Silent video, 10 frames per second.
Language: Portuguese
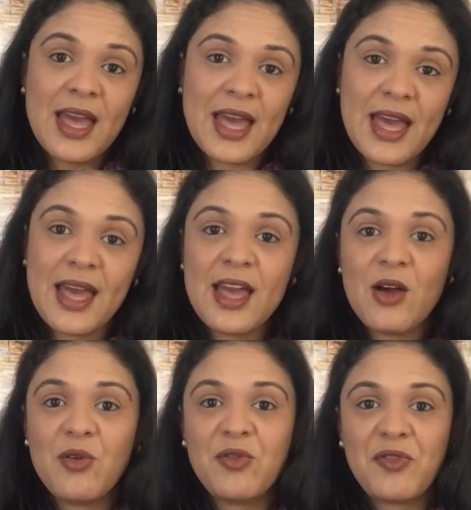é
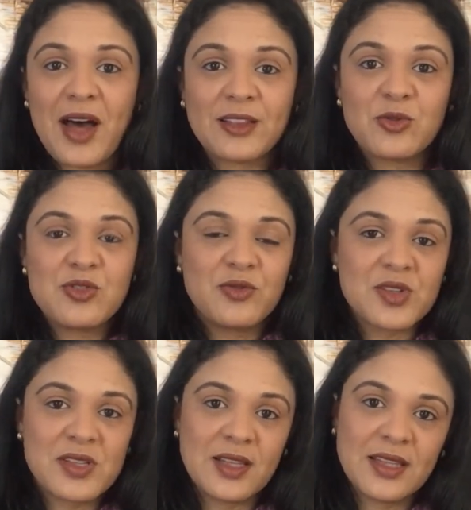o fato de
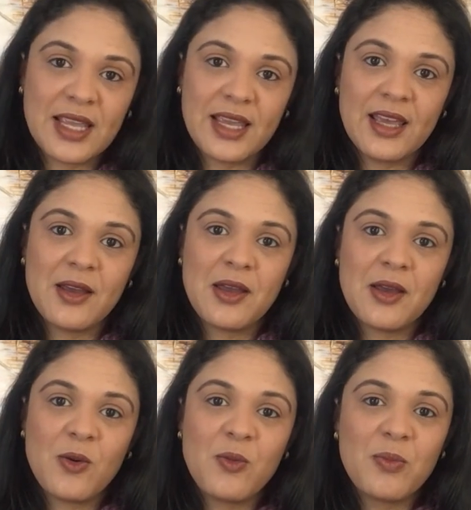você ter
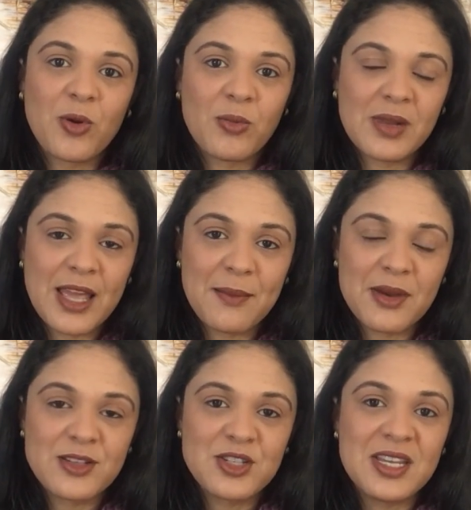um
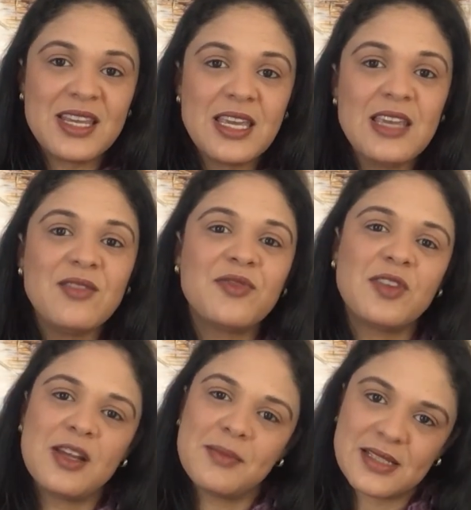problema de
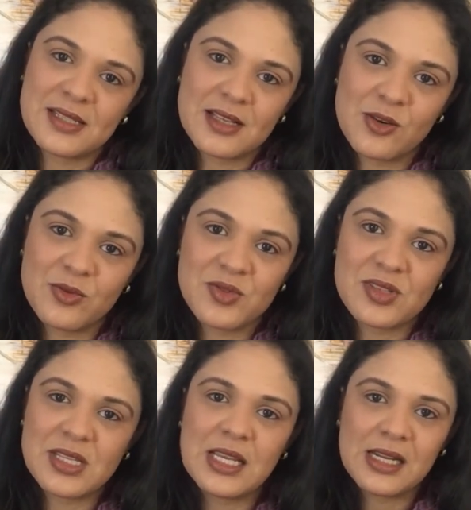inflamação
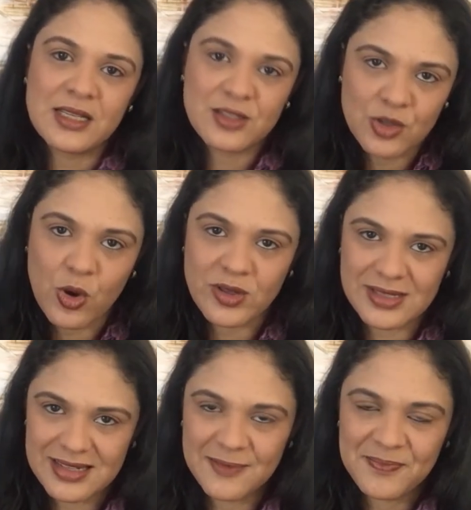
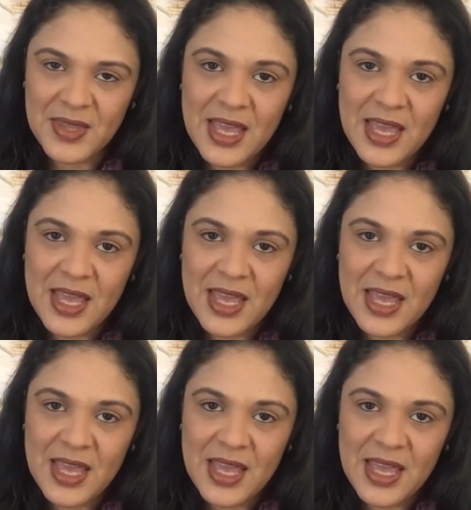silenciosa.